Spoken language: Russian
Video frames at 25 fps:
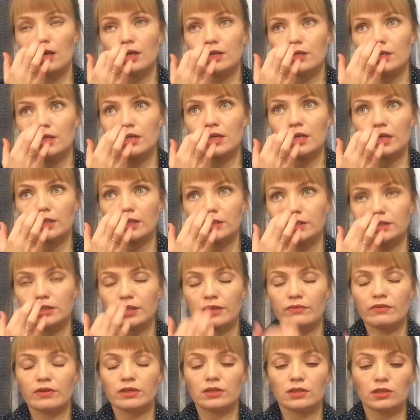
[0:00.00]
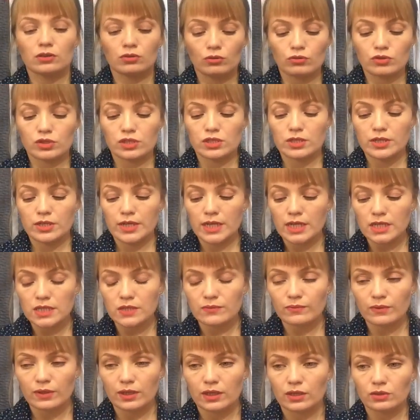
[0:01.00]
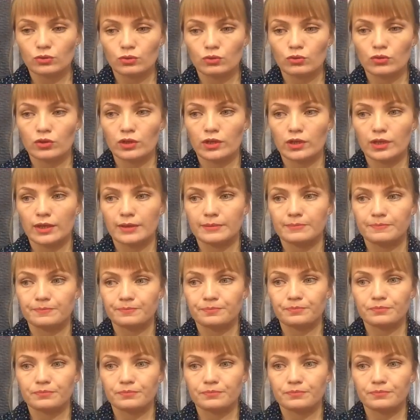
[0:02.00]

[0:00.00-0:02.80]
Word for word: и это, наверное, то средство, которое